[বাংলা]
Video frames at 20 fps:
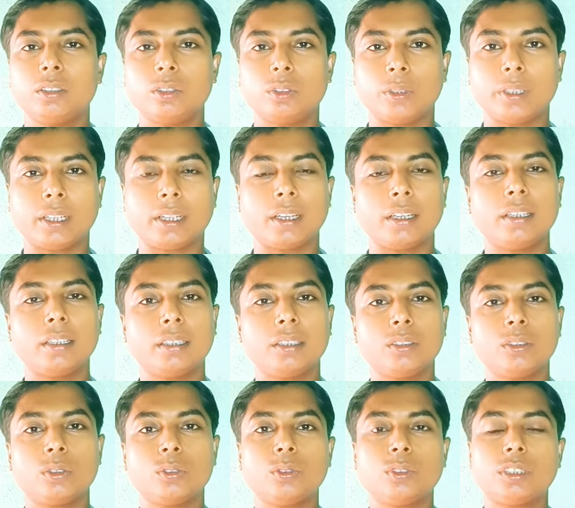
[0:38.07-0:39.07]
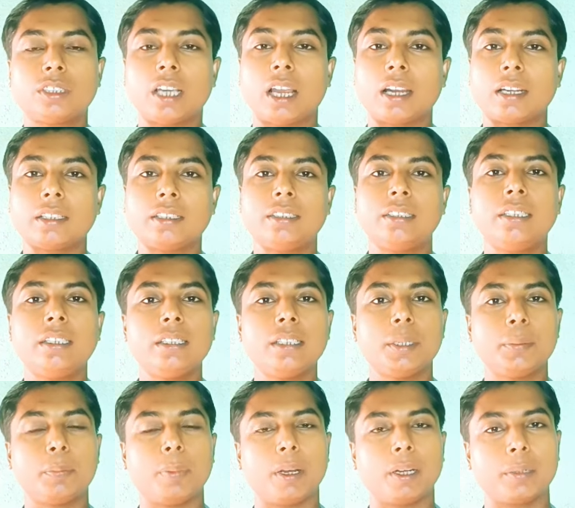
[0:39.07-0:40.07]
তো এখানে কিন্তু চার্জিং
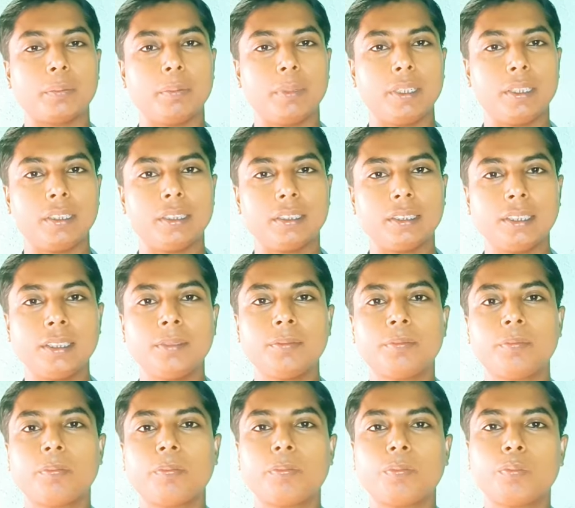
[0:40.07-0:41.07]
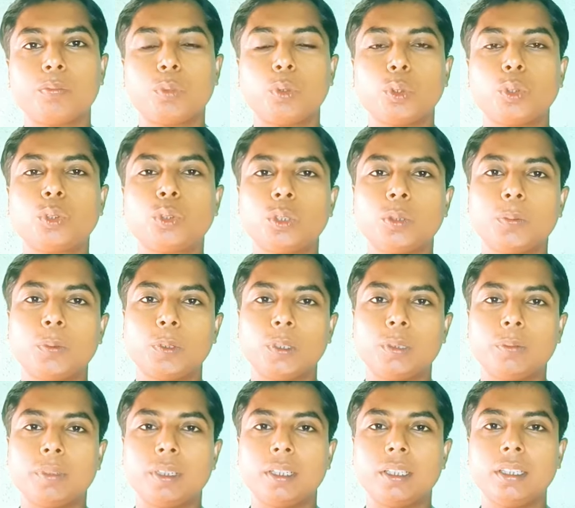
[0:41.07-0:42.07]
ডিপার্টমেন্টে প্রচুর
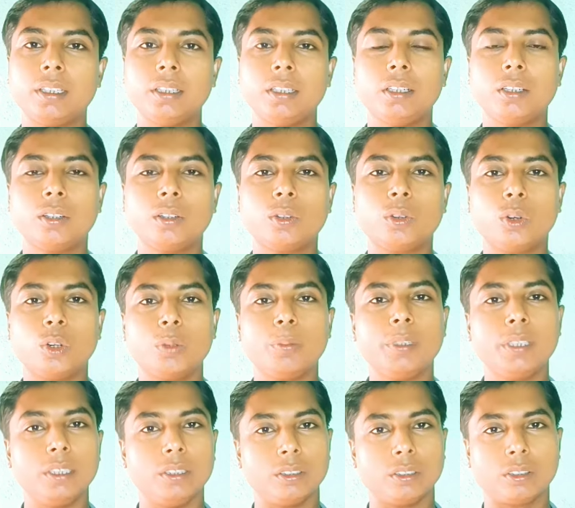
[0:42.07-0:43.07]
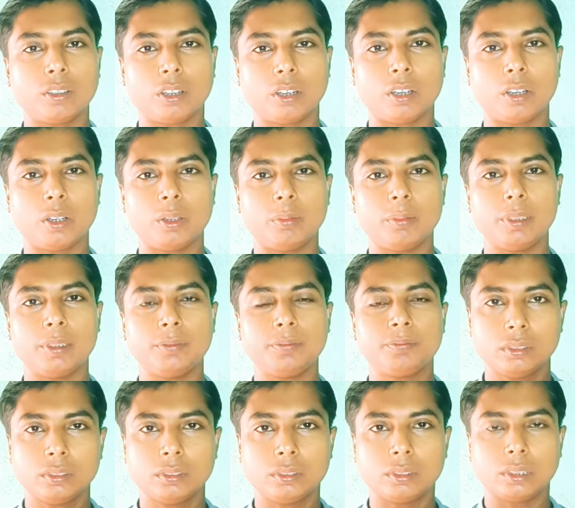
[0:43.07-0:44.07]
পরিমাণে কর্মী নিয়োগ করা হবে
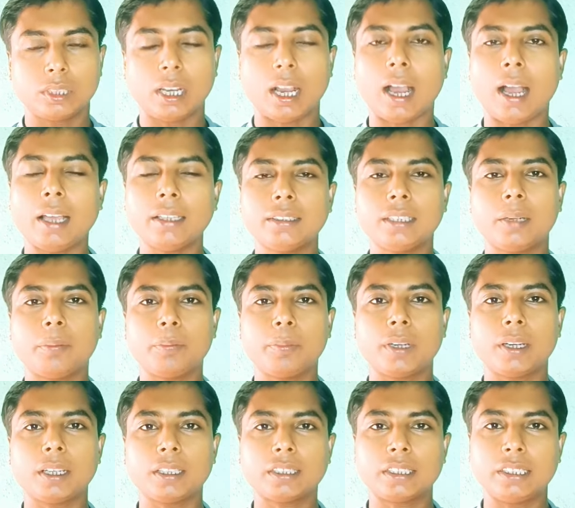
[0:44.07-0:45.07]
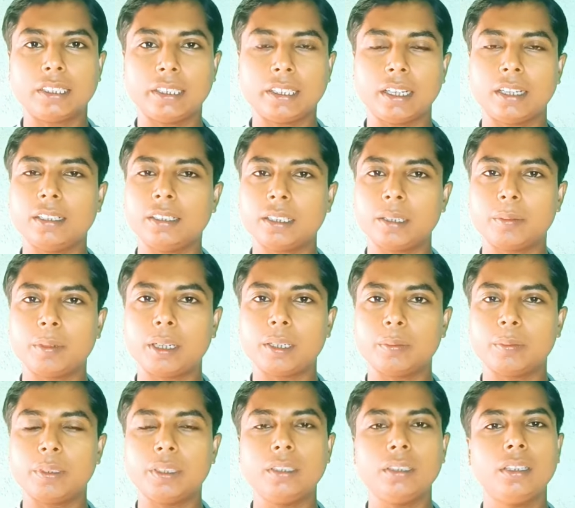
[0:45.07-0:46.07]
কাজ আপনারা শিখে নিতে
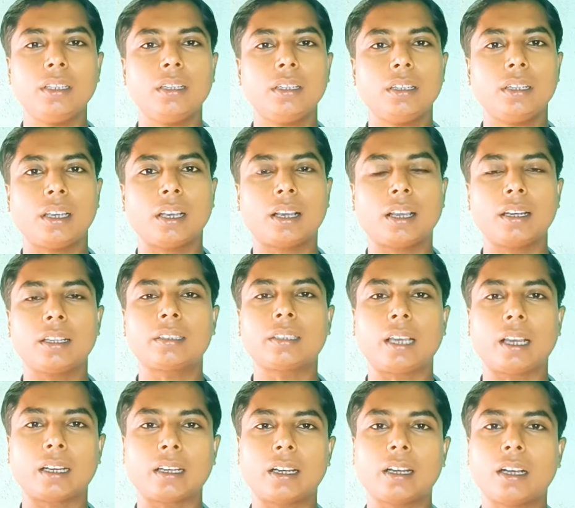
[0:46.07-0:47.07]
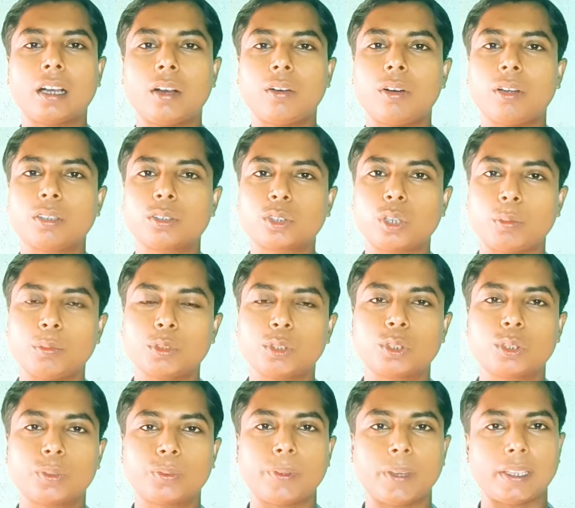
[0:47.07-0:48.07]
পারবেন এখানে থাকা খাওয়ার
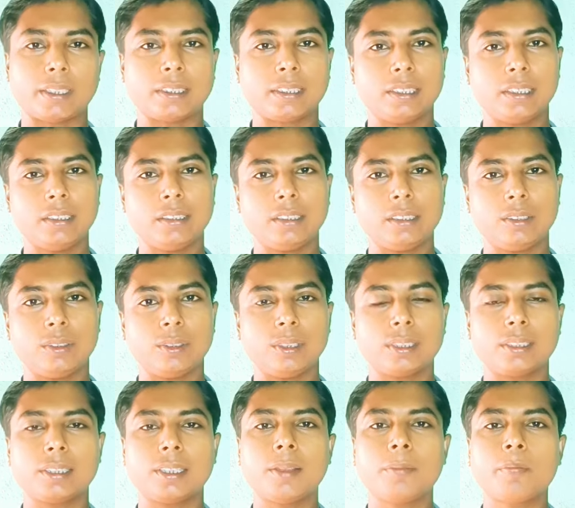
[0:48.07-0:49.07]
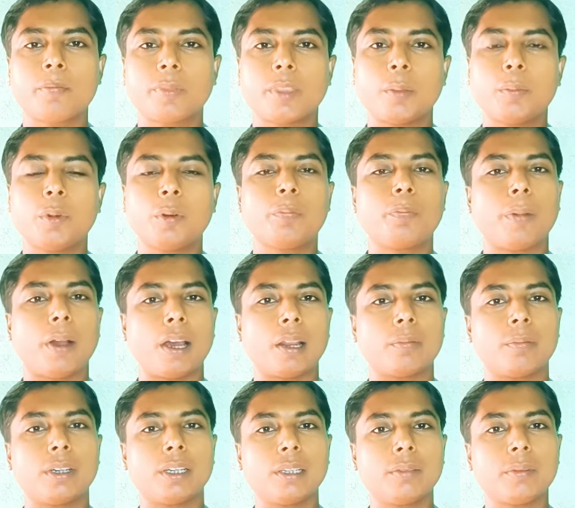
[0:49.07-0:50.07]
সমস্ত ফ্যাসিলিটি রয়েছে এবং
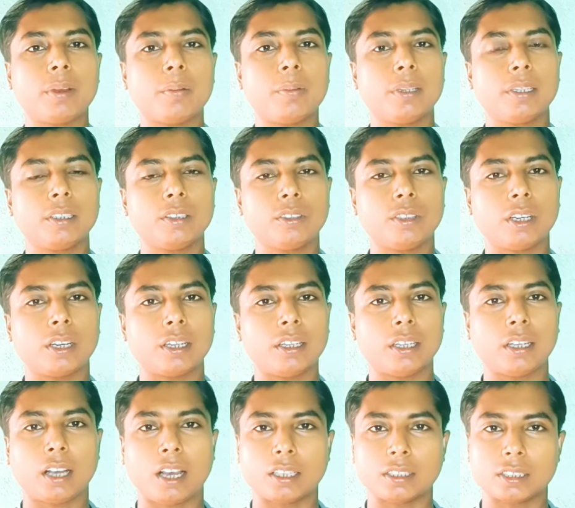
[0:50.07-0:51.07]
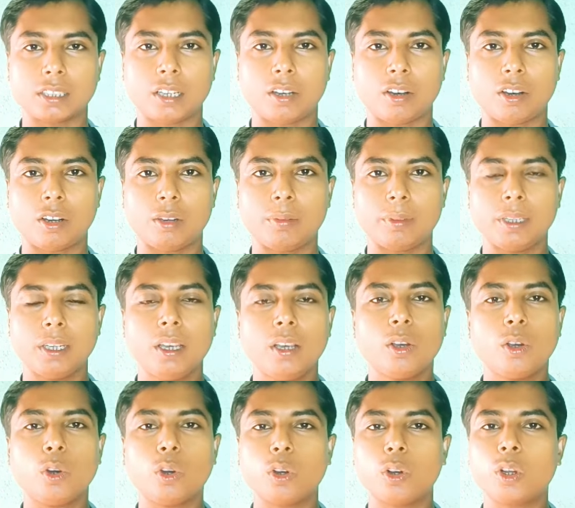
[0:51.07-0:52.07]
পারমানেন্টভাবে কিন্তু এখানে কাজ দেওয়া হবে
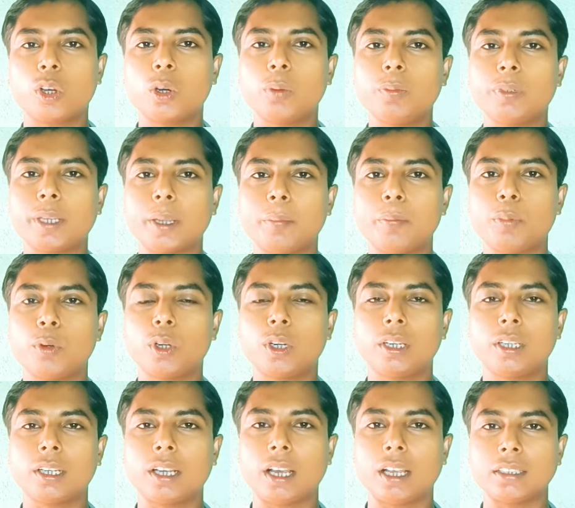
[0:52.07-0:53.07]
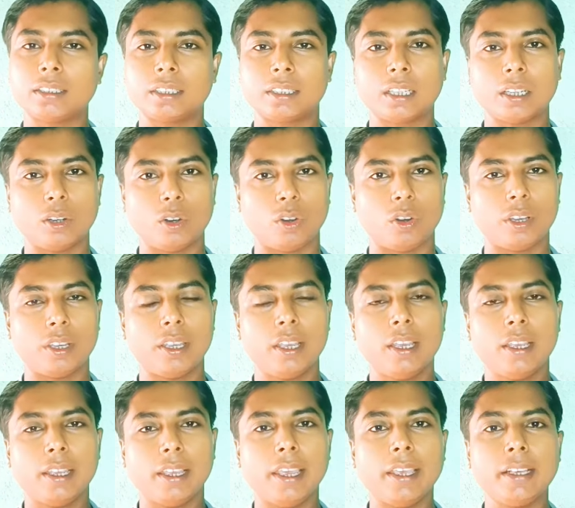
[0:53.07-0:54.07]
কোনো রকম টেম্পোরারি কাজ এটা নয়
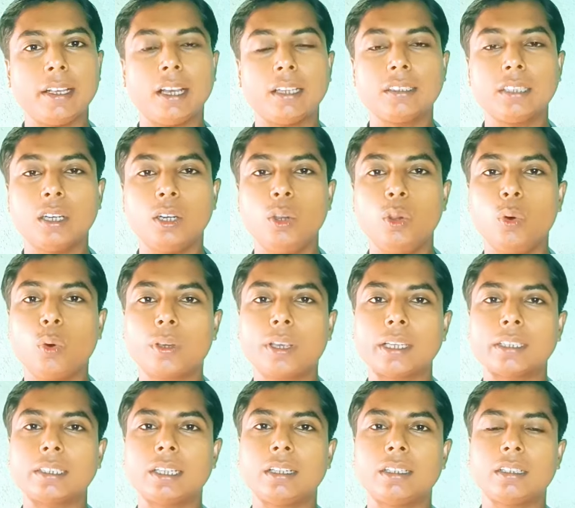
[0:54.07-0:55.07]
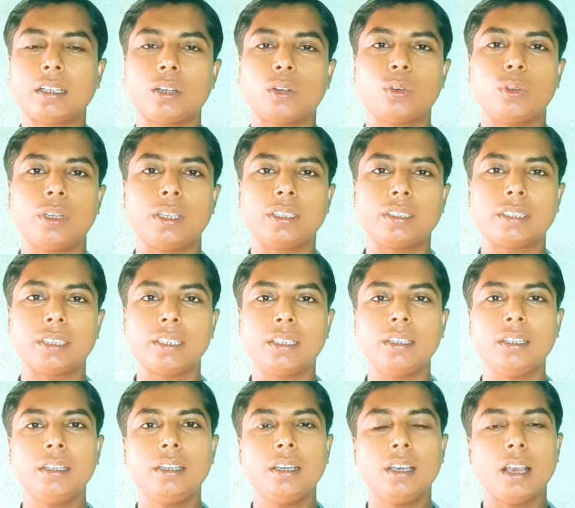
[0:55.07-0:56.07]
এই কাজের লোকেশনটা রয়েছে
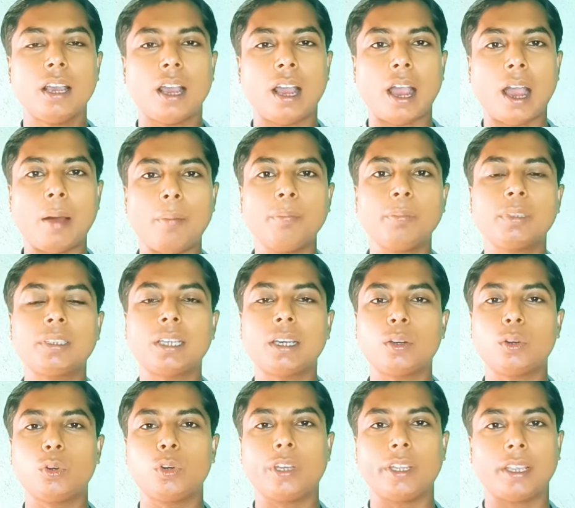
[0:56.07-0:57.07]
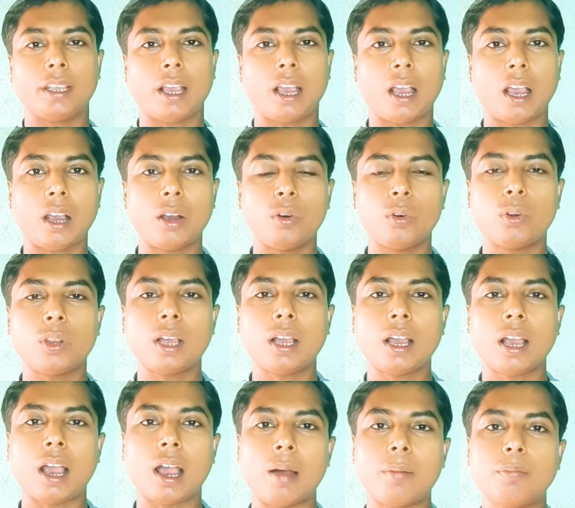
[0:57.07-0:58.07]
আমতা রোডে হাওড়া
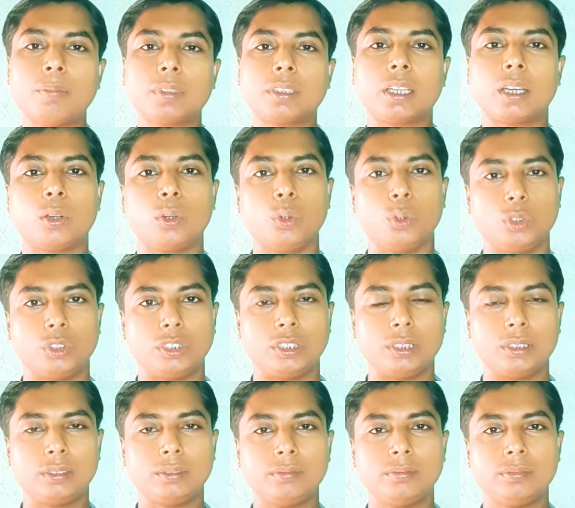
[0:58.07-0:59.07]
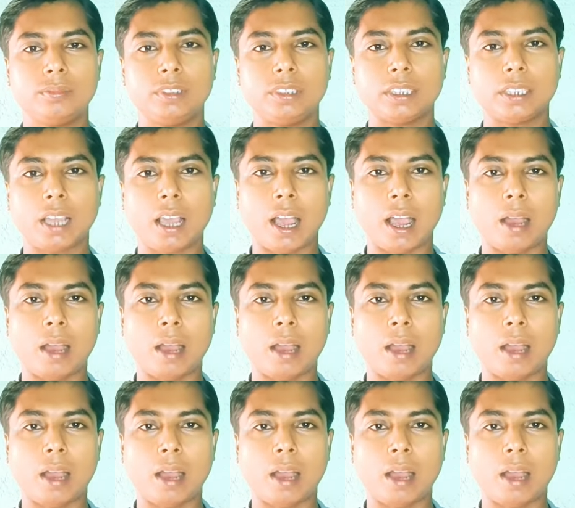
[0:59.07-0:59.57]
আমতা রোড যেটা